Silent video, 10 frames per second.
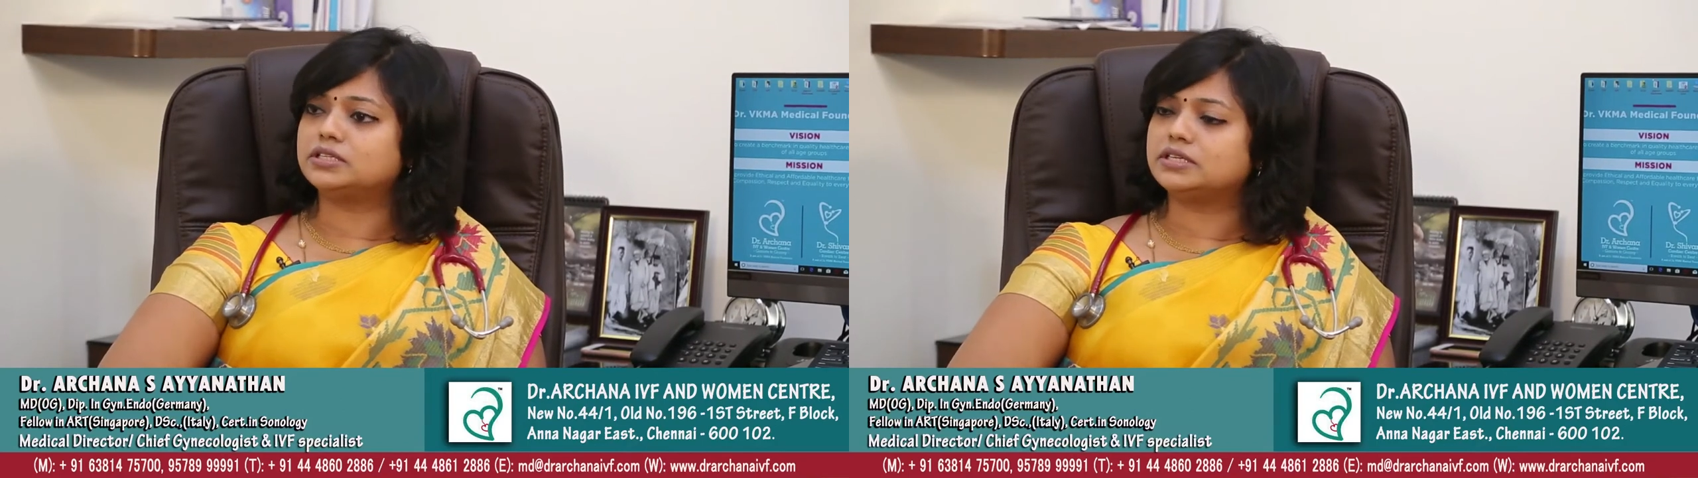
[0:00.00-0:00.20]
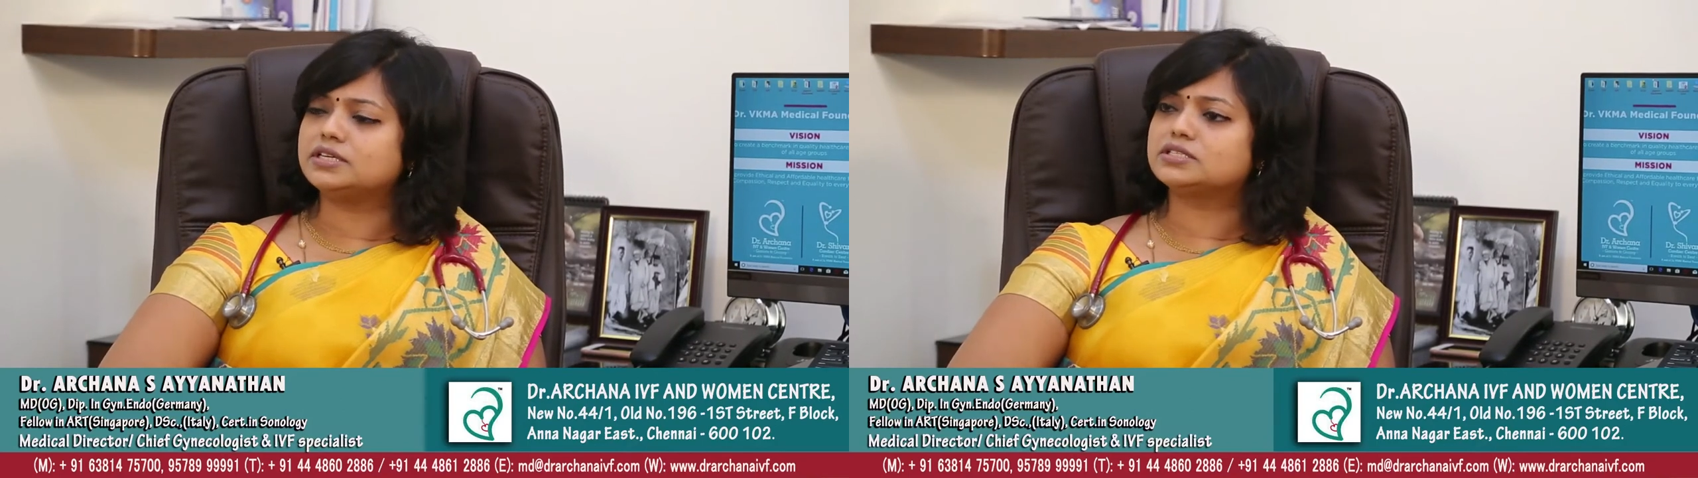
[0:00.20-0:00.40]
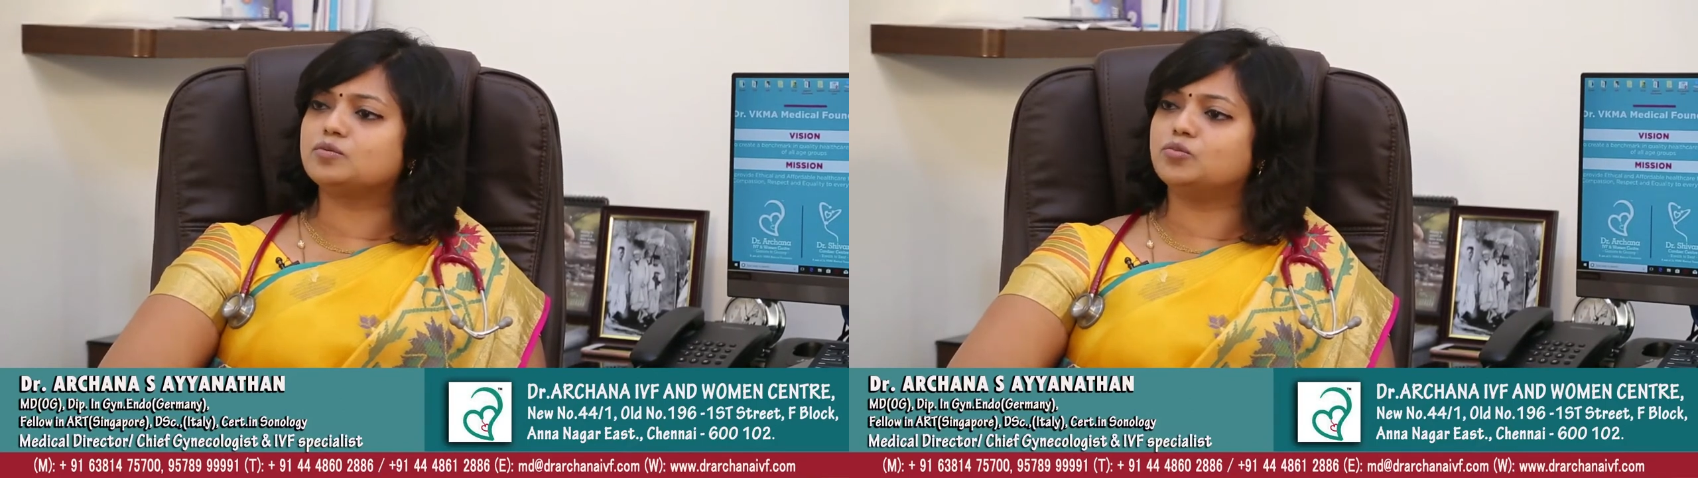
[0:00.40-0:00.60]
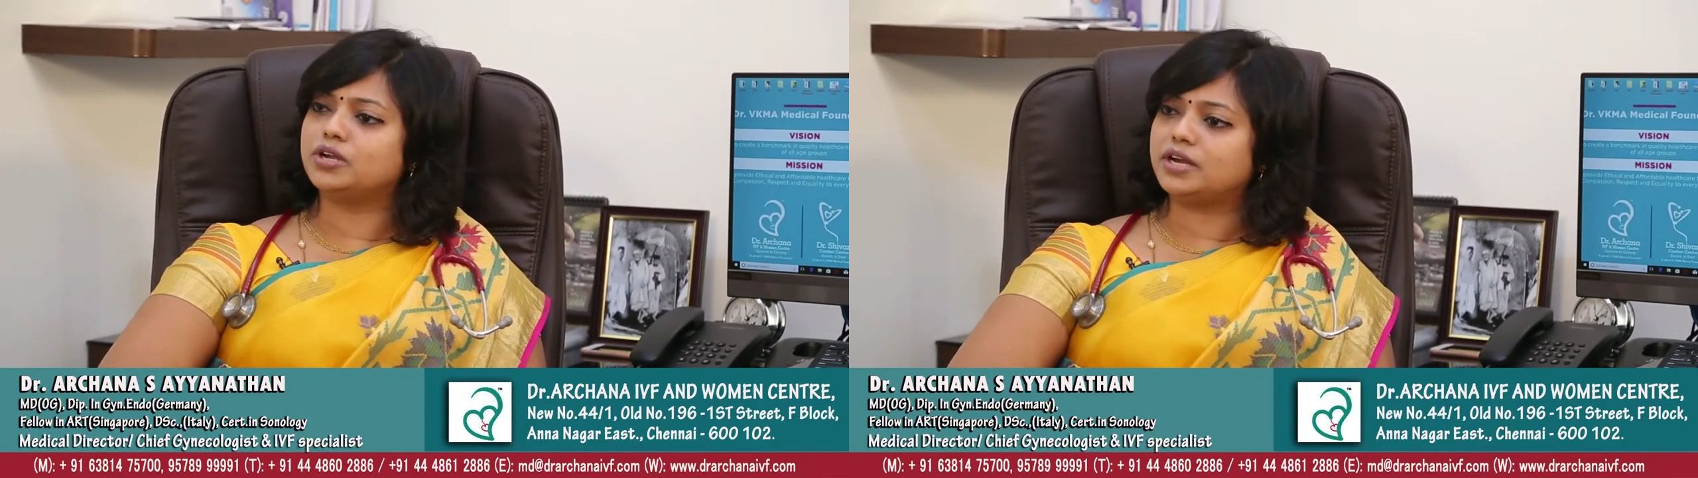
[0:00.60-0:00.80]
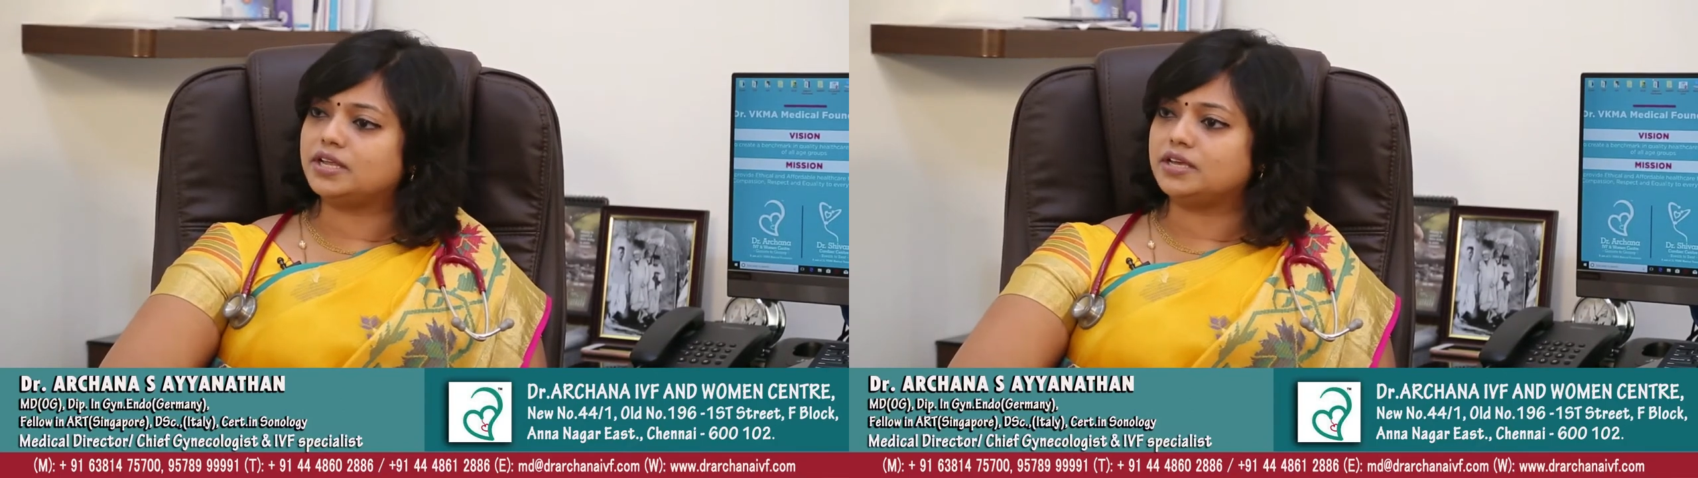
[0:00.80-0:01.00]
தேர்ட்டி இயர்ஸ்க்கு
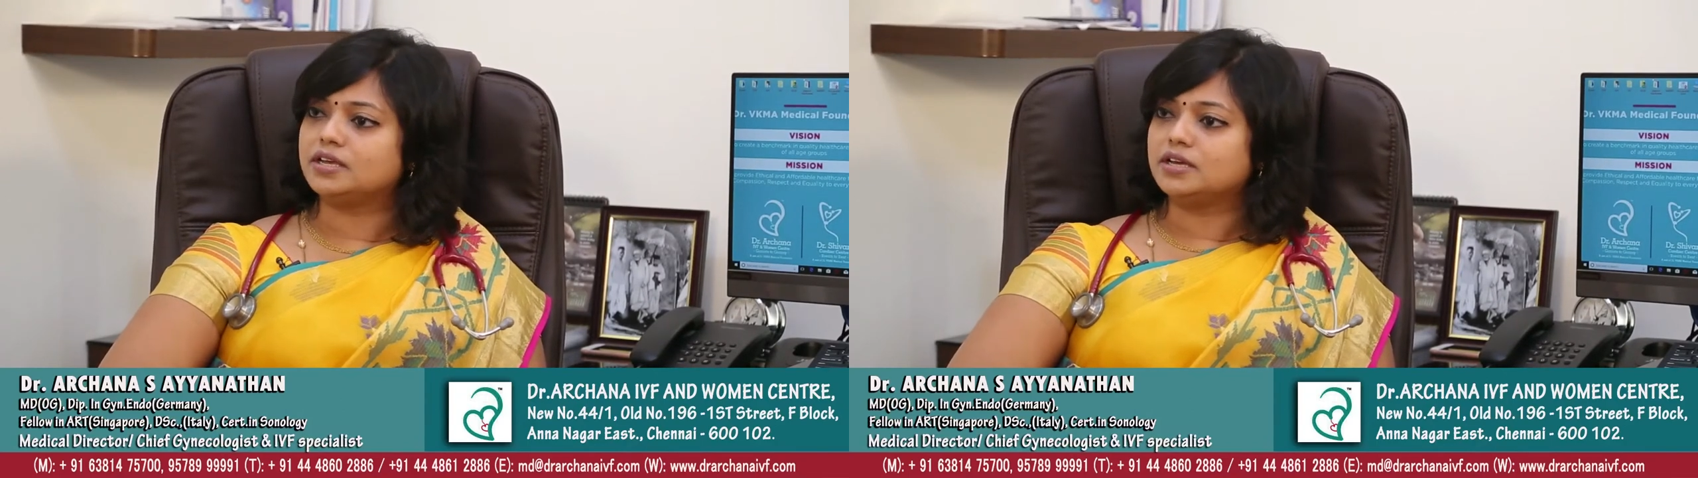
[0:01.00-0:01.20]
முன்னாடி